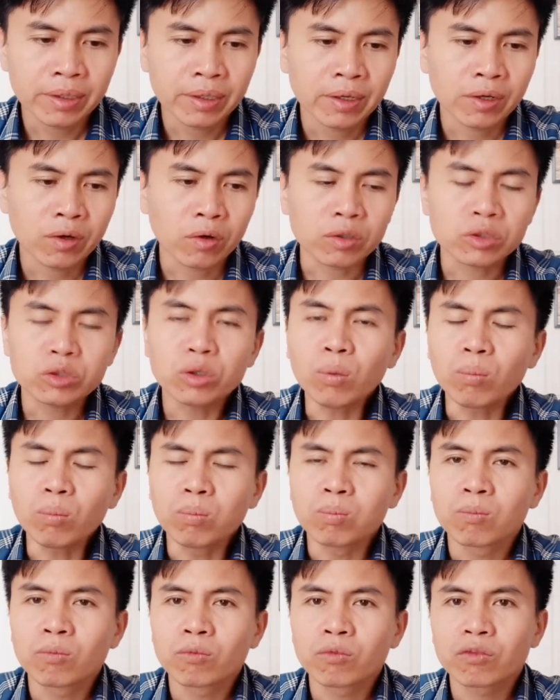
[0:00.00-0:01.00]
nói
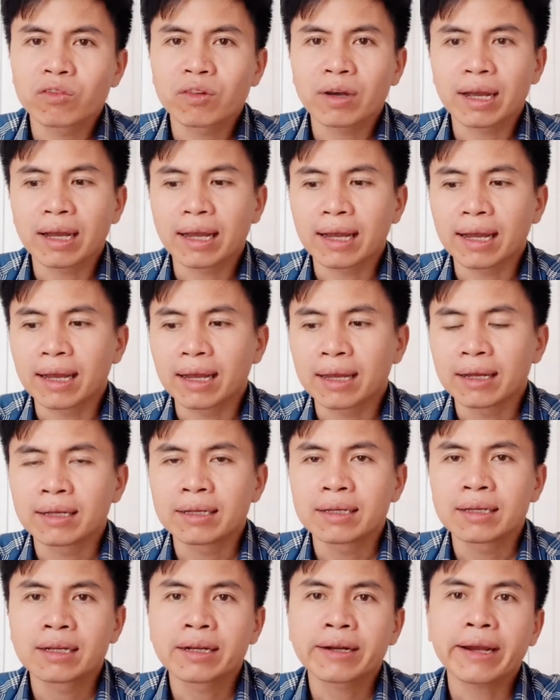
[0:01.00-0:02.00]
chung và
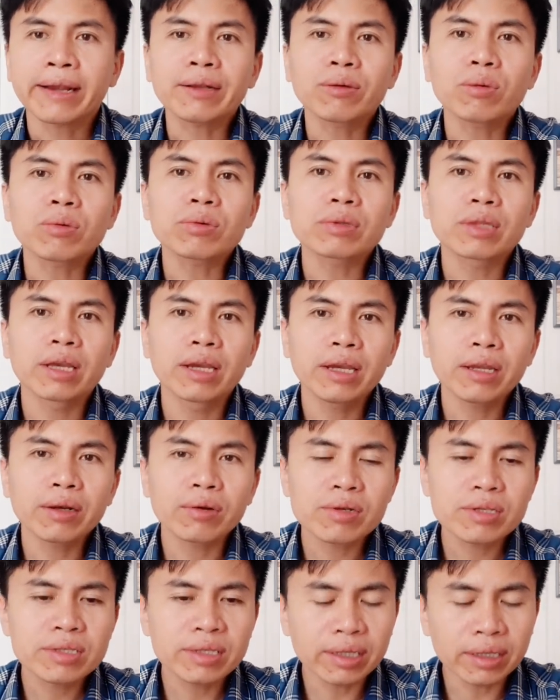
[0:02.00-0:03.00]
khách quốc tế
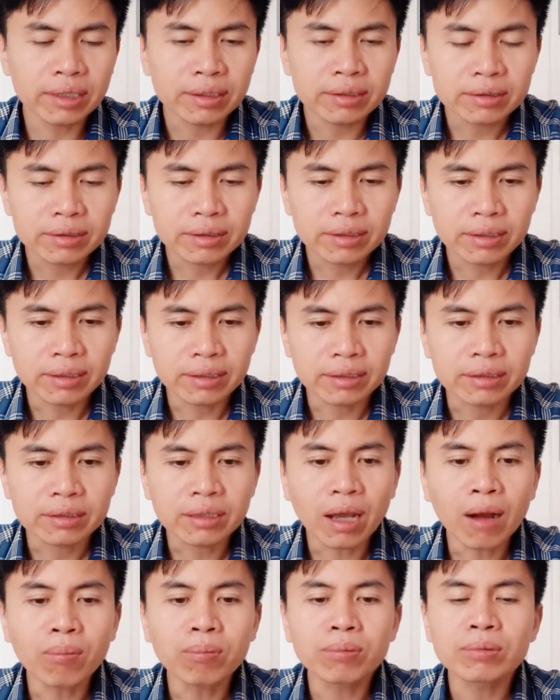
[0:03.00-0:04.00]
nói riêng thì
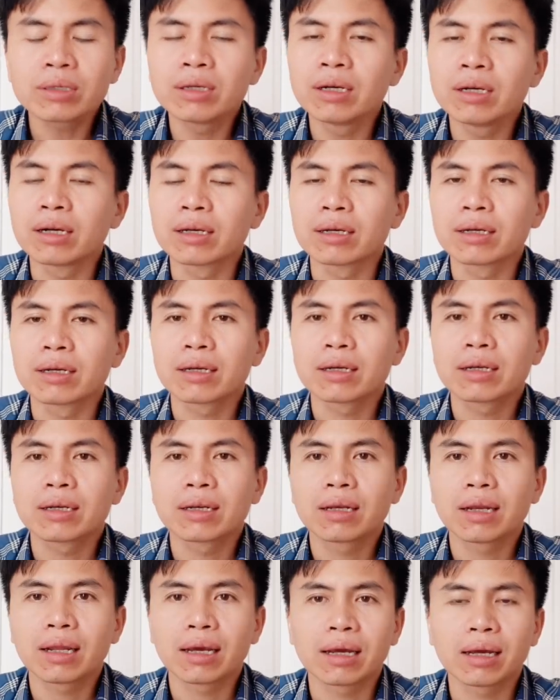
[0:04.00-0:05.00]
thông thường
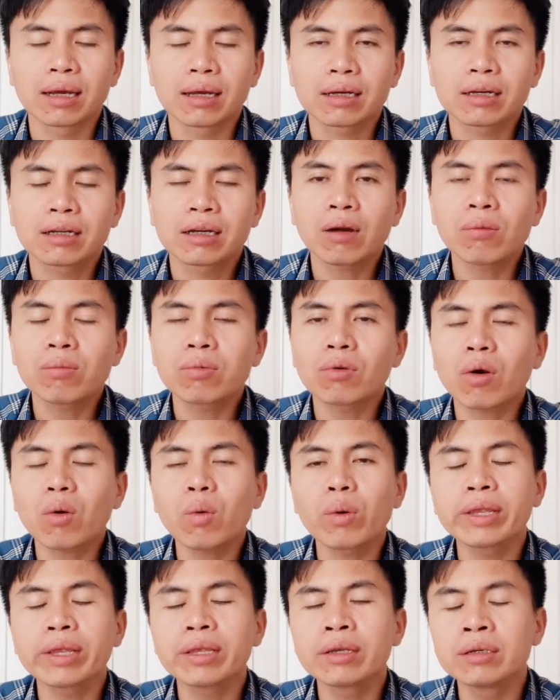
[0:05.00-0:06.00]
là không có
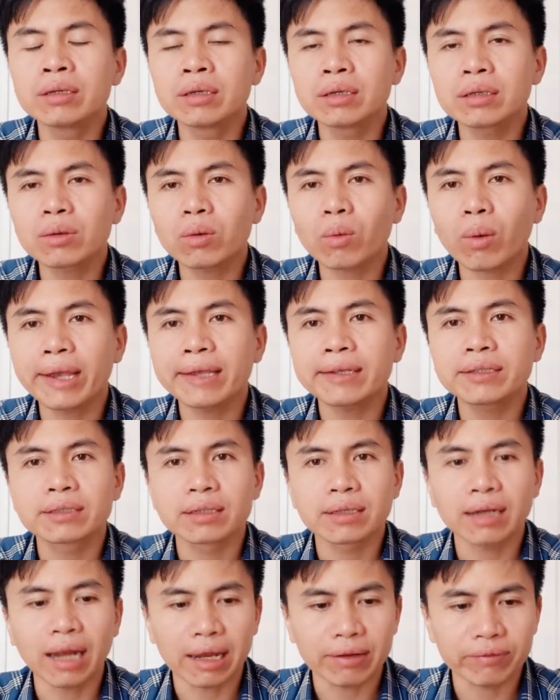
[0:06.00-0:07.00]
khuynh hướng quay
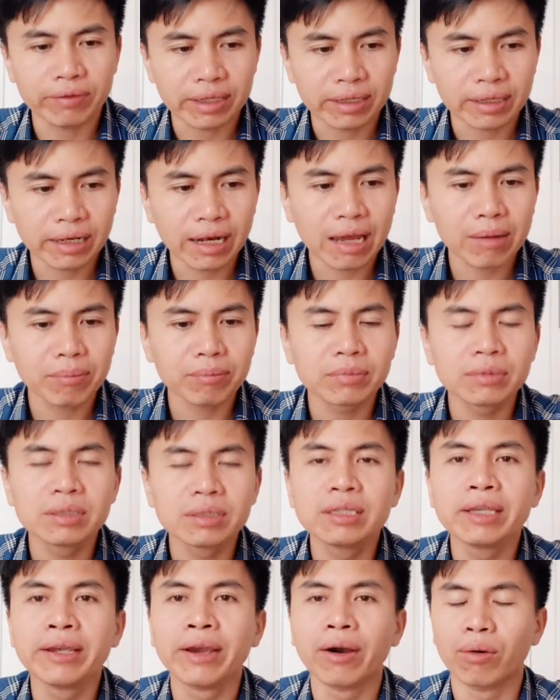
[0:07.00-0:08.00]
trở lại Việt
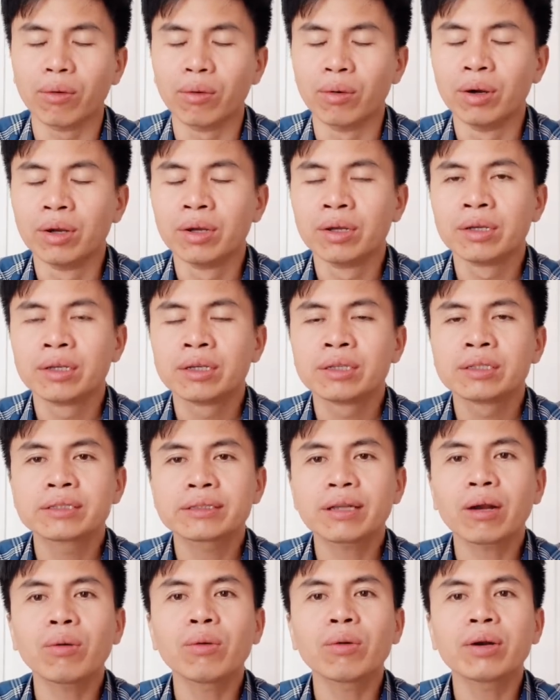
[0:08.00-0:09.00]
Nam nhiều
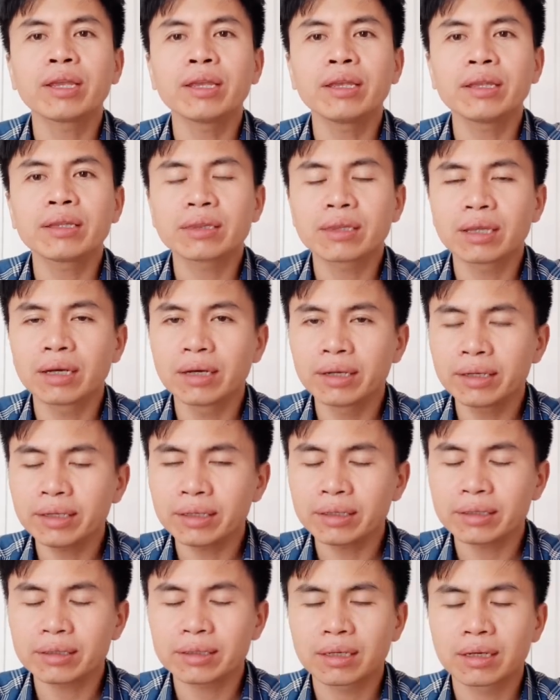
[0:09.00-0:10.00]
sau khi
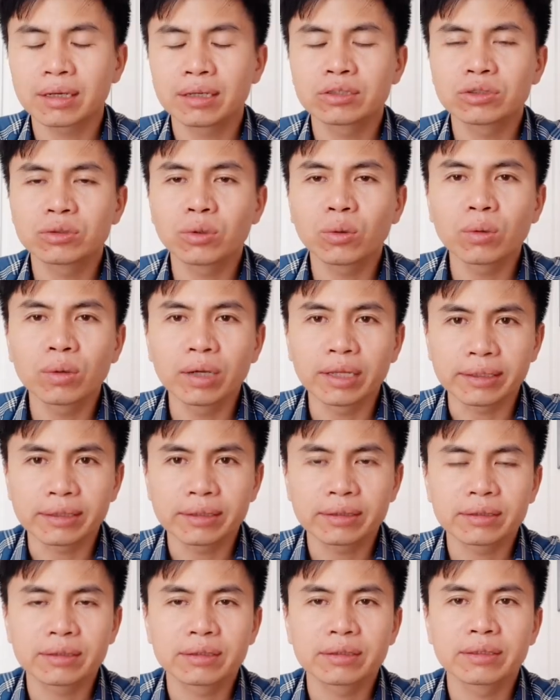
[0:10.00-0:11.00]
tới à, du lịch
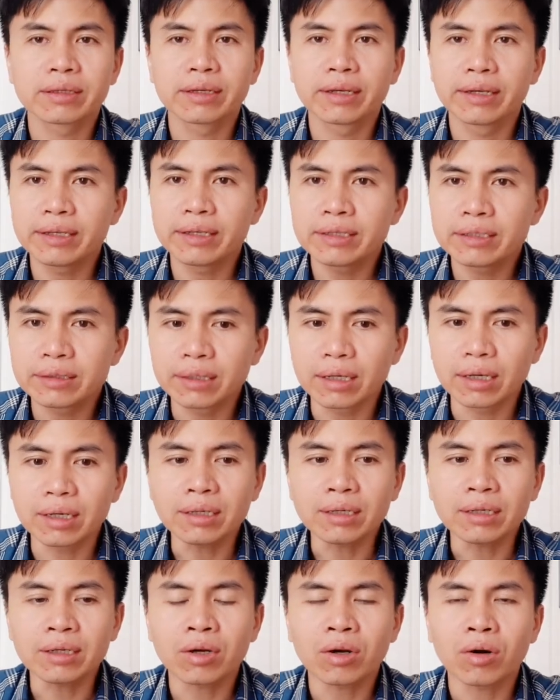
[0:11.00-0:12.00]
nghỉ
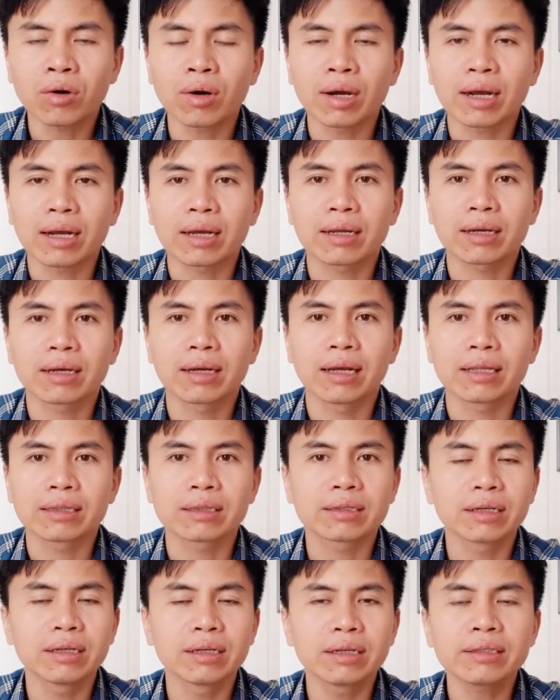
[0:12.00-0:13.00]
dưỡng hoặc là
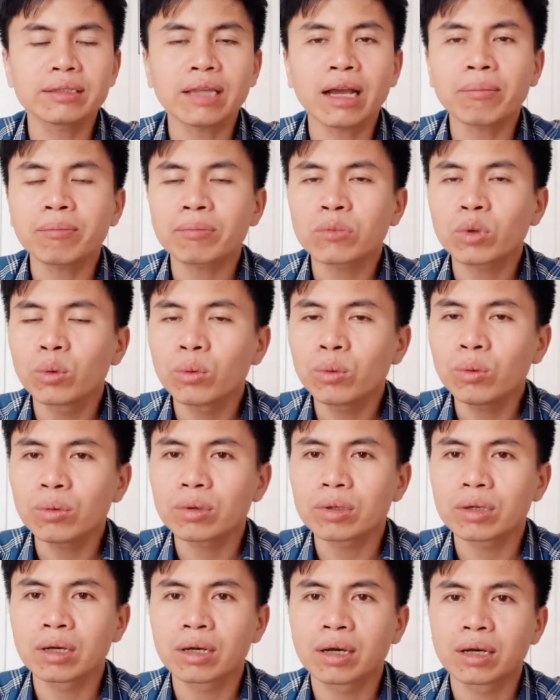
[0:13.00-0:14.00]
tới thăm
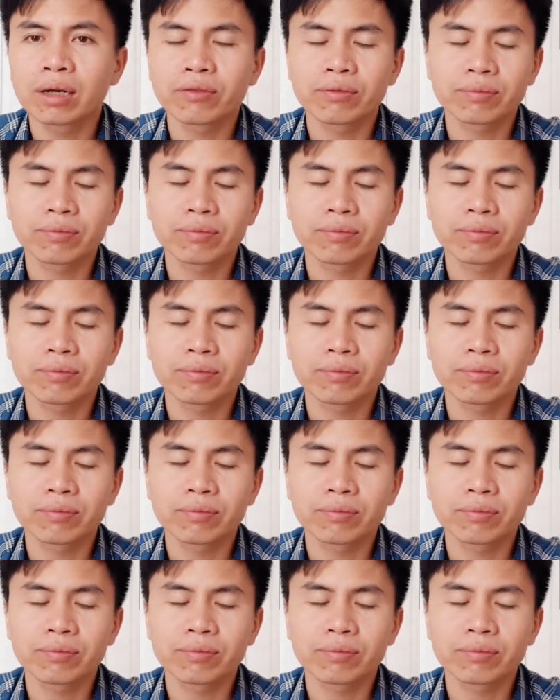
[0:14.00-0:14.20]
thú à,